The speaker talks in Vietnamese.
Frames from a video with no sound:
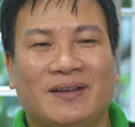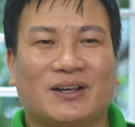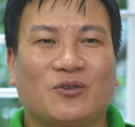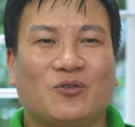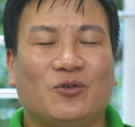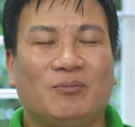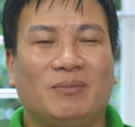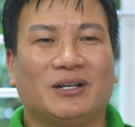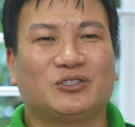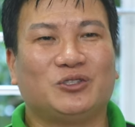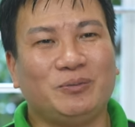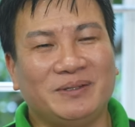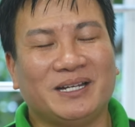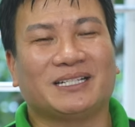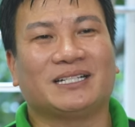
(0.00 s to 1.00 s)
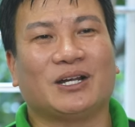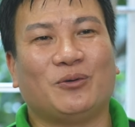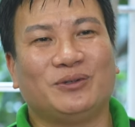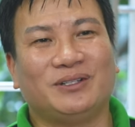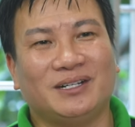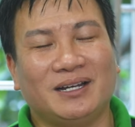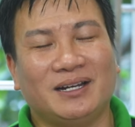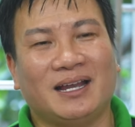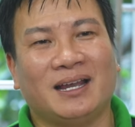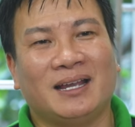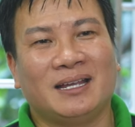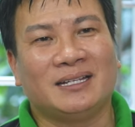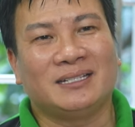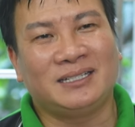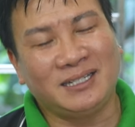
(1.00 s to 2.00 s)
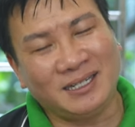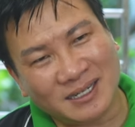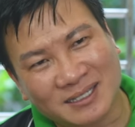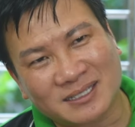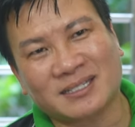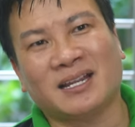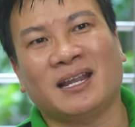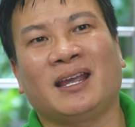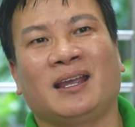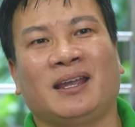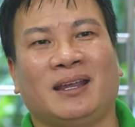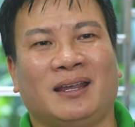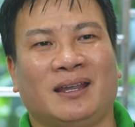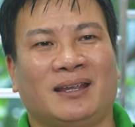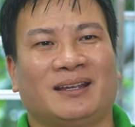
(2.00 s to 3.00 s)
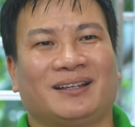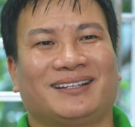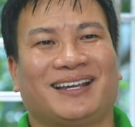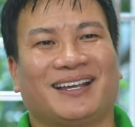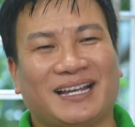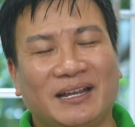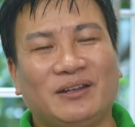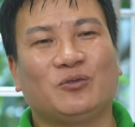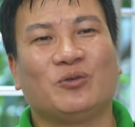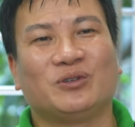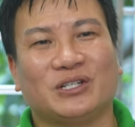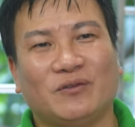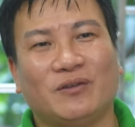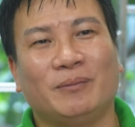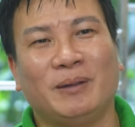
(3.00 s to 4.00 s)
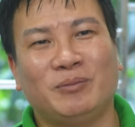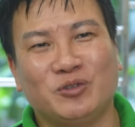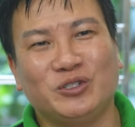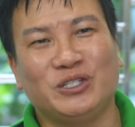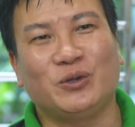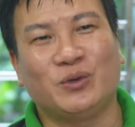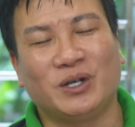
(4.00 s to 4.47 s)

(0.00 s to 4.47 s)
và các cụ mợ giúp nhà cháu nữa là chia sẻ cái kênh cùng cháu vào bếp cho nhiều